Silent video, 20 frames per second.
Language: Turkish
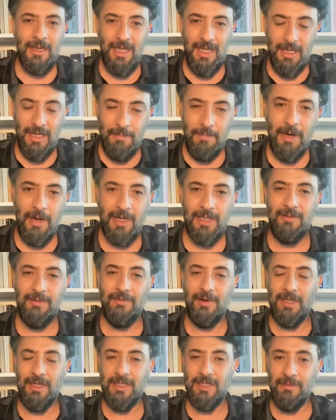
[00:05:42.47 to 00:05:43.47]
İyi Parti
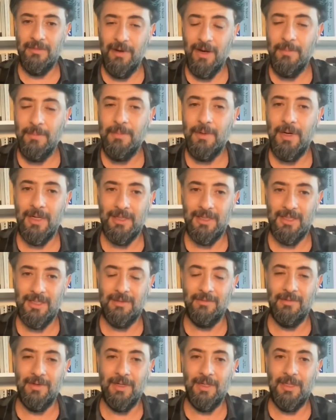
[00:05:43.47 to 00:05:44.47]
var, Zafer
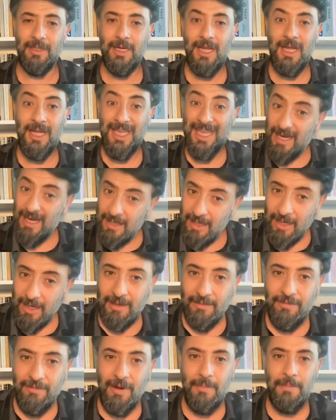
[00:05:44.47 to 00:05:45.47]
Partisi var, Yeniden
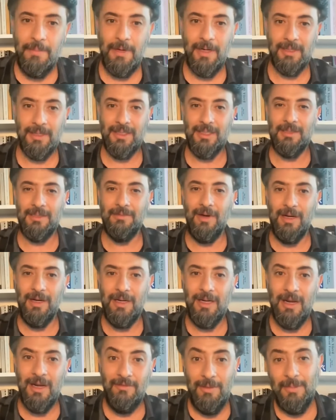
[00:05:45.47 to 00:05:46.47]
Refah Partisi var
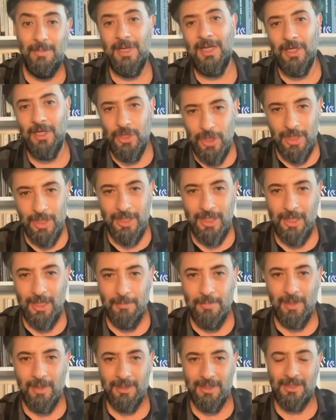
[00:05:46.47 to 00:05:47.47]
ve Milliyetçi Hareket
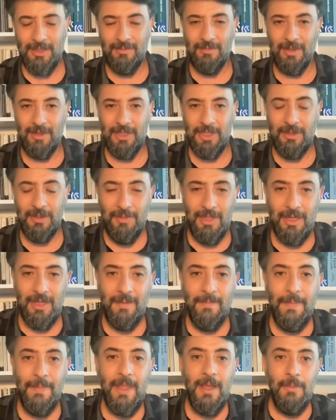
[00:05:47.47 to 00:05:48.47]
Partisi var.
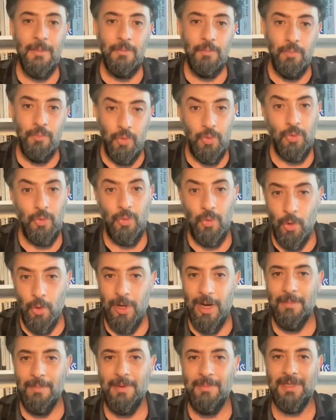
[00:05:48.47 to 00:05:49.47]
Şimdi bu
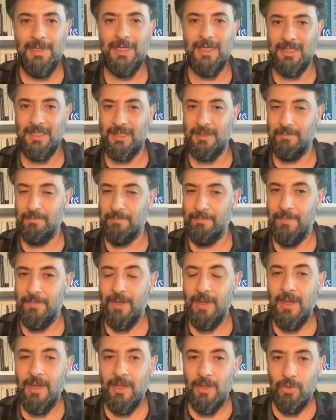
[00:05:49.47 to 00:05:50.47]
önemli bir kesim.
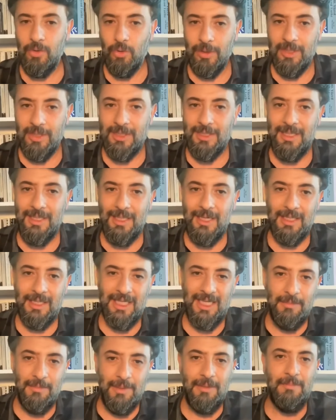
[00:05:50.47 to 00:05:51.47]
Dolayısıyla
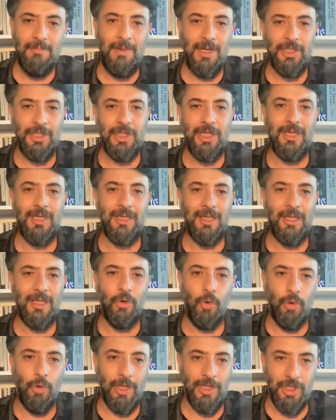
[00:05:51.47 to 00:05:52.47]
kimin başkan adayı
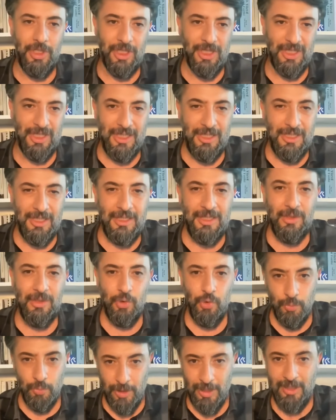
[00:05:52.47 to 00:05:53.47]
olacağı,
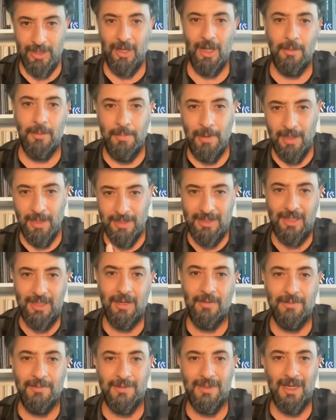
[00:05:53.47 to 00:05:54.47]
Cumhuriyet Halk Partisi
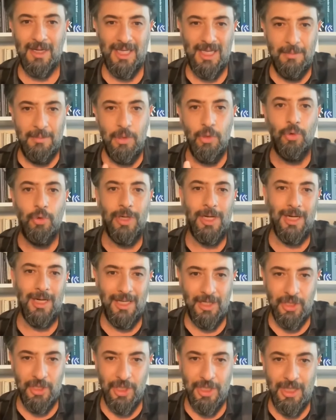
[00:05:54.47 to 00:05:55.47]
tarafından kimin
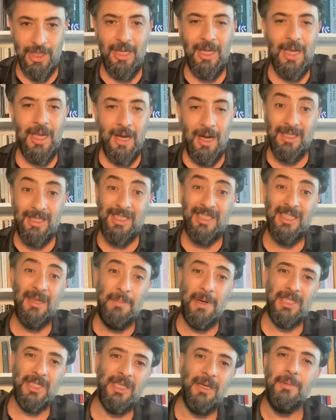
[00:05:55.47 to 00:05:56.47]
önerileceği aslında
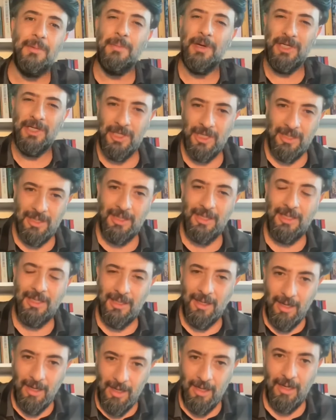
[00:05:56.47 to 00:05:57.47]
başka bir başkan adayı
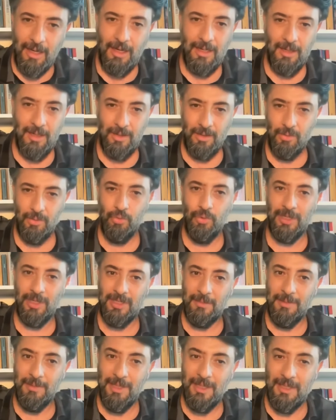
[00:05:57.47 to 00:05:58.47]
daha
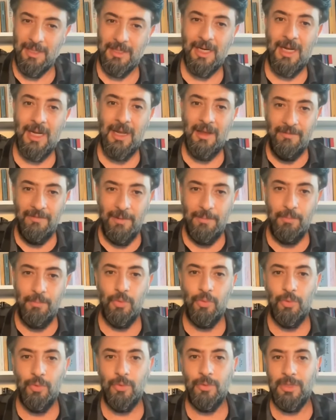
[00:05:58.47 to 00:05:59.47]
üretebilir ve
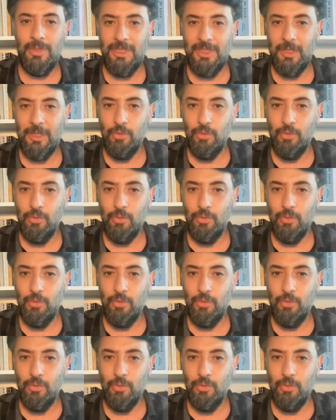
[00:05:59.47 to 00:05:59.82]
bu işte